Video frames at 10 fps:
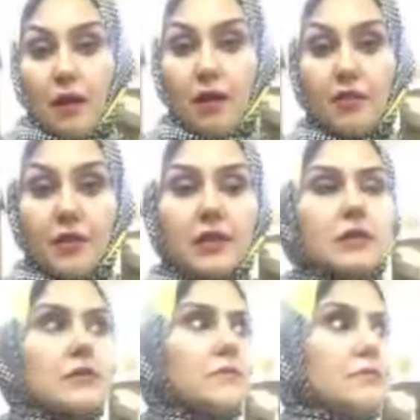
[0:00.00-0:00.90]
اي ثينك
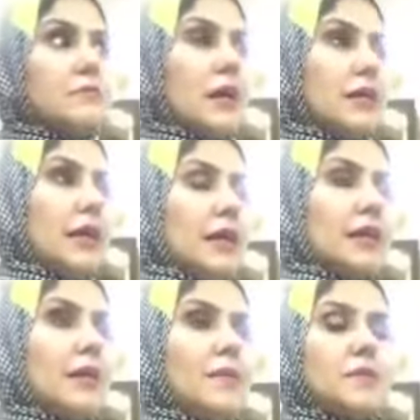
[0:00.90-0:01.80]
ان معنى
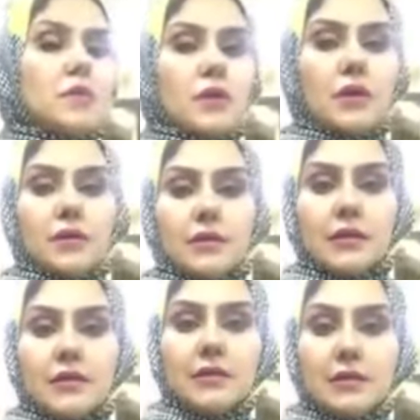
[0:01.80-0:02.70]
اعجاب ان ان,
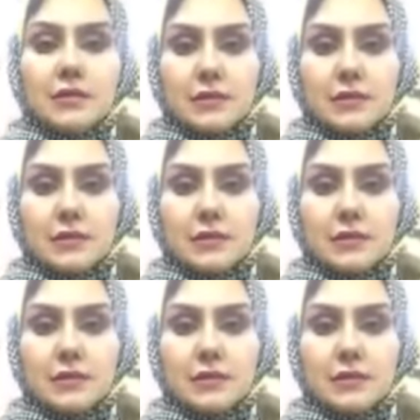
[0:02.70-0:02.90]
إن انت